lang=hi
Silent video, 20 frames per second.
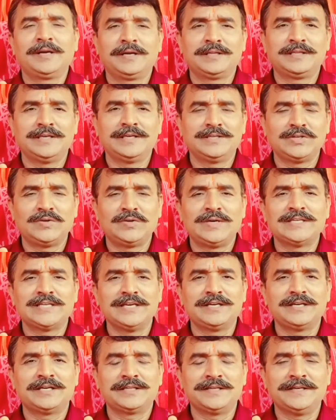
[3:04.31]
कहते हैं चलो ऐसा
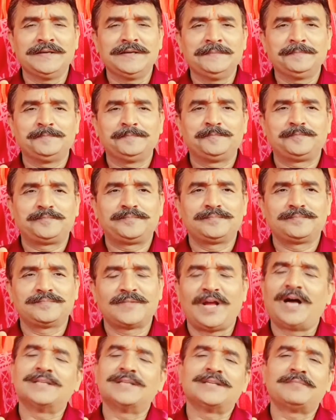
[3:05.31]
ही करते हैं
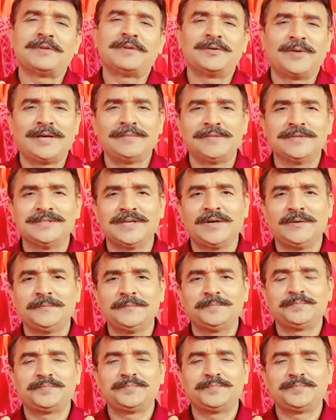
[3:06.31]
आज आप भगवान बन जाओ